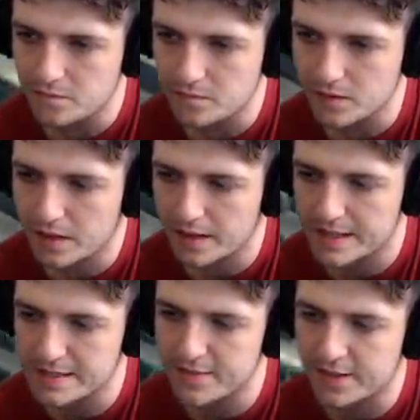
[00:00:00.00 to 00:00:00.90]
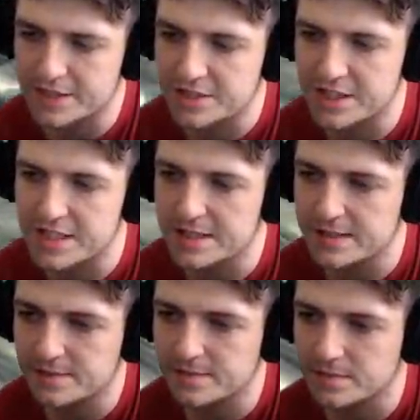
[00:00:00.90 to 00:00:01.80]
Raz, dwa, trzy.
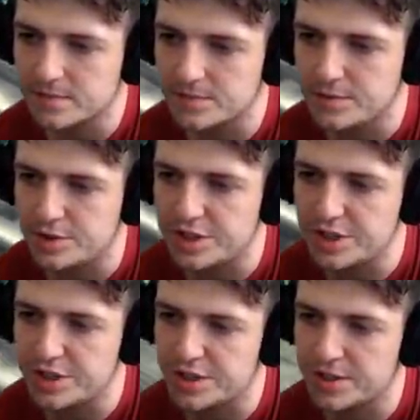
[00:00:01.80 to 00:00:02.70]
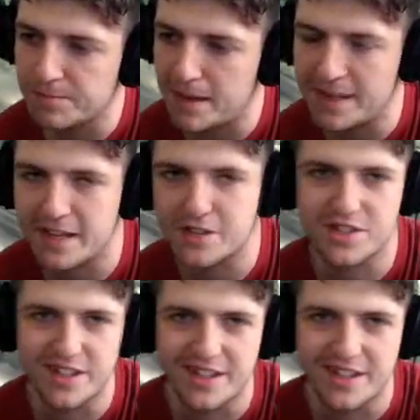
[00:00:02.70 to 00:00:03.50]
Dziś padasz ty.